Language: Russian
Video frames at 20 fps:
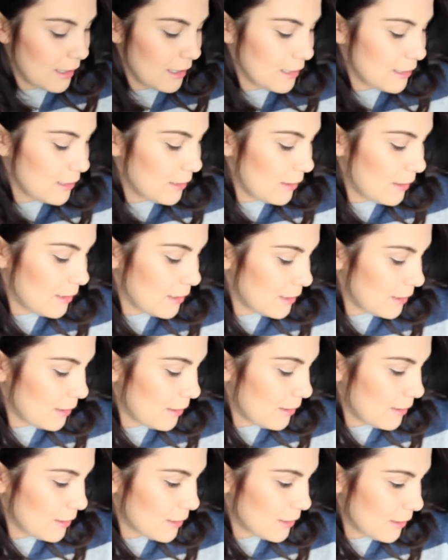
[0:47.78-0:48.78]
что,
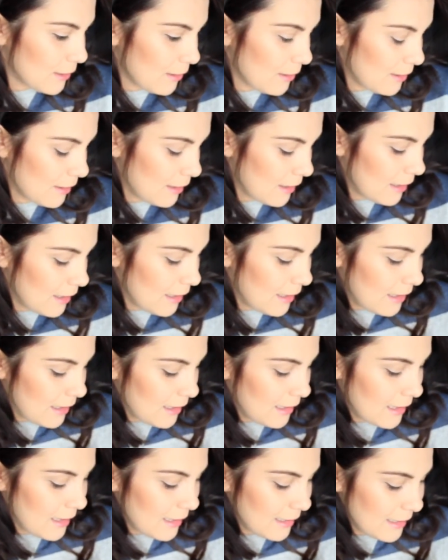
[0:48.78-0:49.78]
что, что?
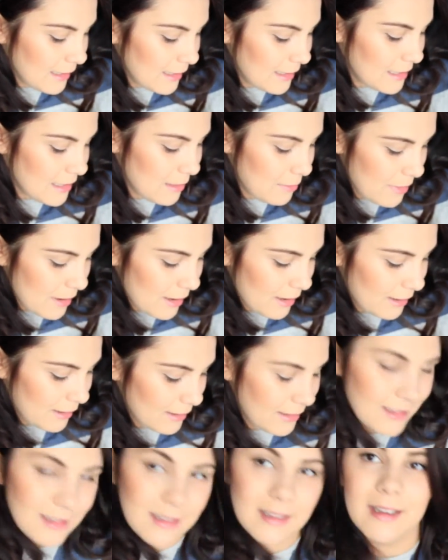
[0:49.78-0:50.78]
Это не тебе.
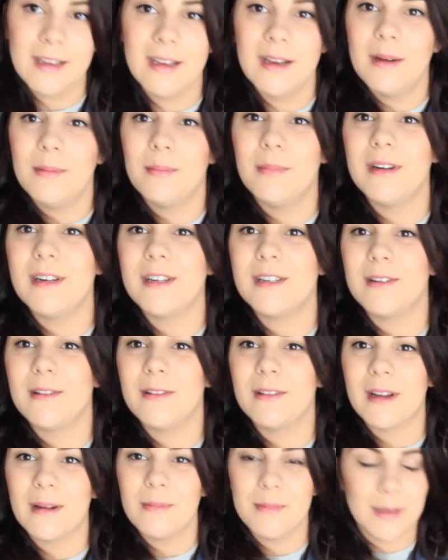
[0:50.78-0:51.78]
Пришел
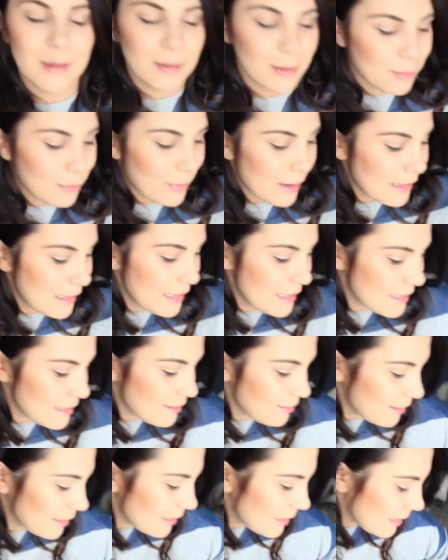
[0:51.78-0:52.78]
ко мне тут,
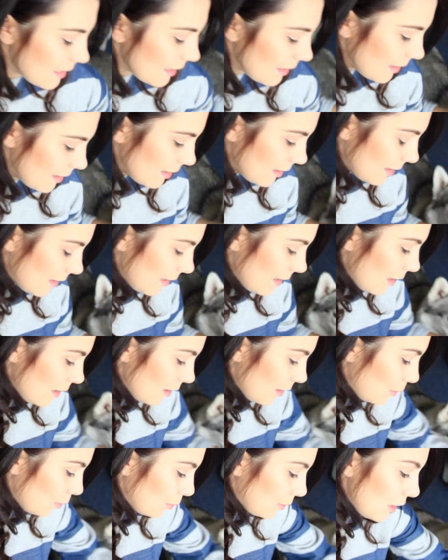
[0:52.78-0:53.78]
подлизывается.
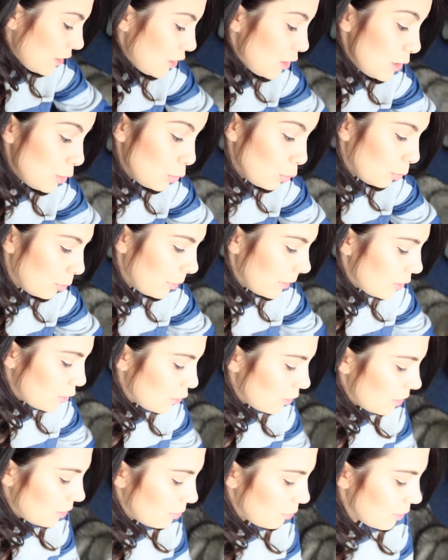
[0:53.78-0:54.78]
Тащить, думаю,
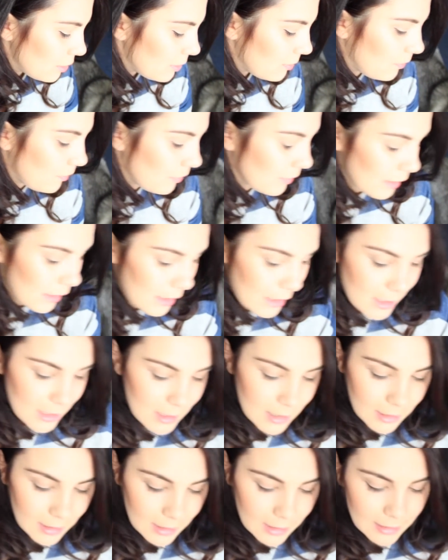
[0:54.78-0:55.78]
что-нибудь.
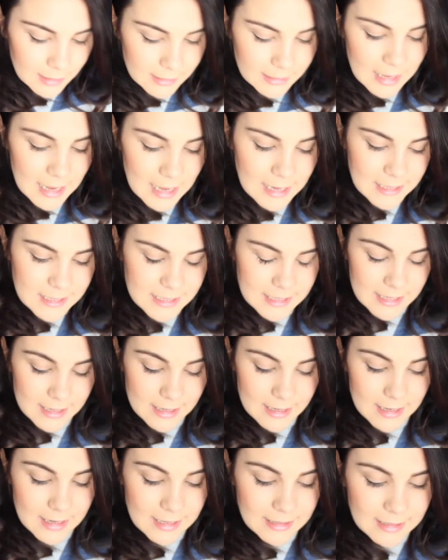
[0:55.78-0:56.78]
А
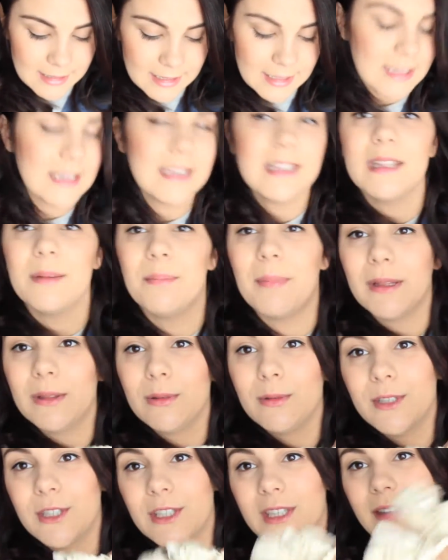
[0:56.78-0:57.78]
дальше это такие
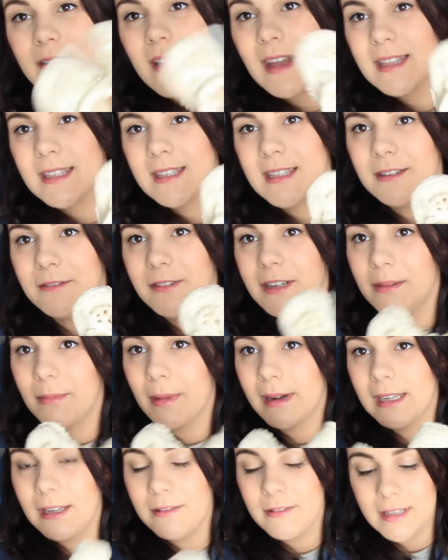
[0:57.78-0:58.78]
топотушечки вязаные. Вы их
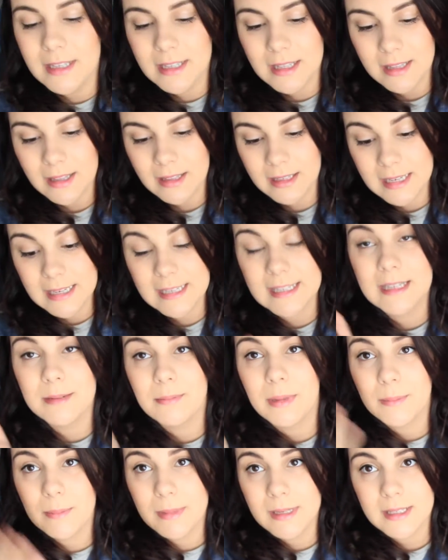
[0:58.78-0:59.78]
могли видеть, если
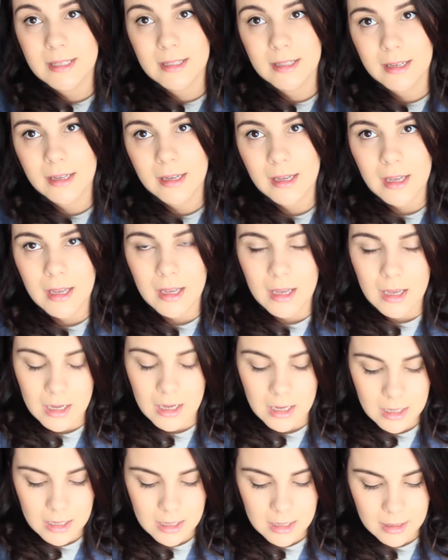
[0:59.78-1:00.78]
подписаны
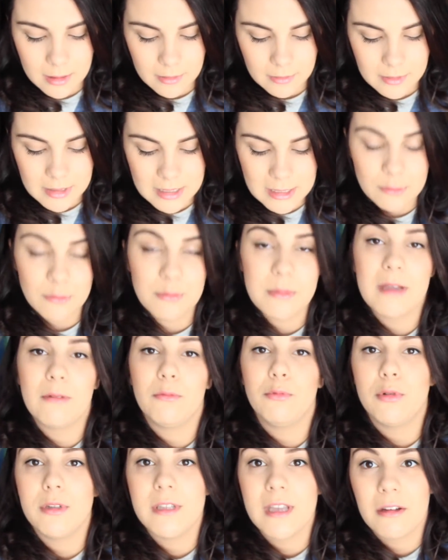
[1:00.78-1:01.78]
а, если у меня
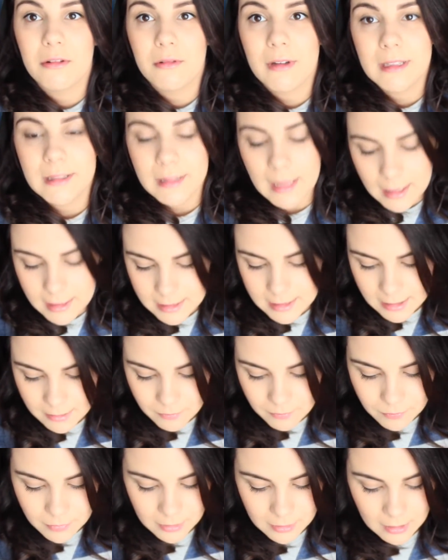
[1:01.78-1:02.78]
в друзьях
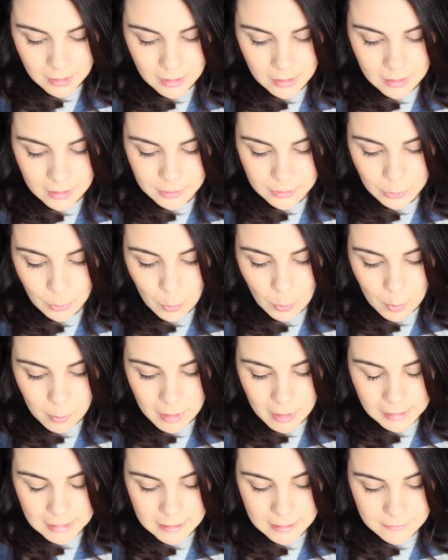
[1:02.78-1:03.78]
ВКонтакте, а, то
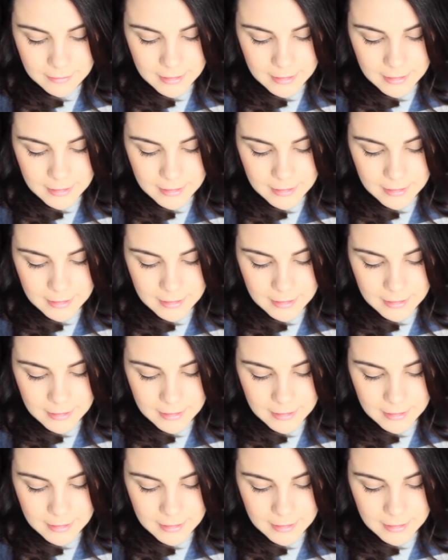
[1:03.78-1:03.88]
могли